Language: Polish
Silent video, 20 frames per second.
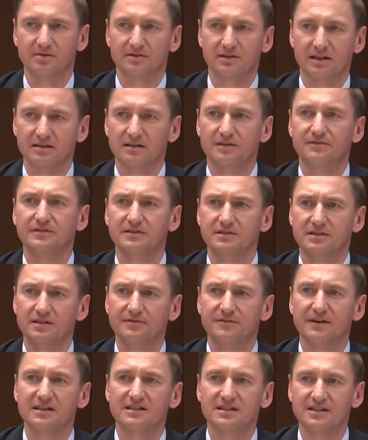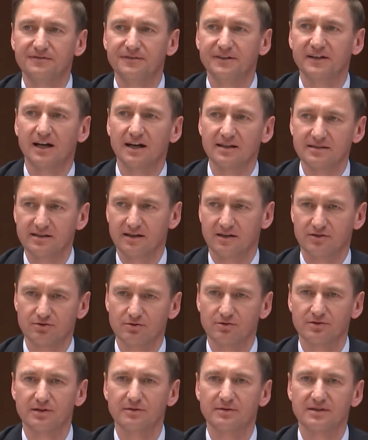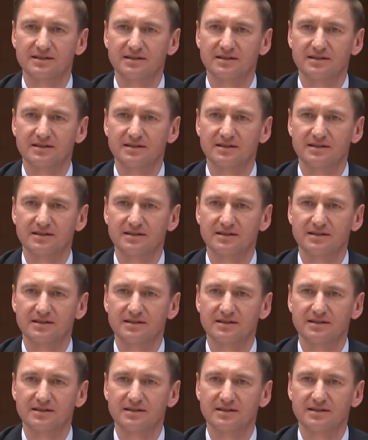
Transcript: bo ta dywersyfikacja źródeł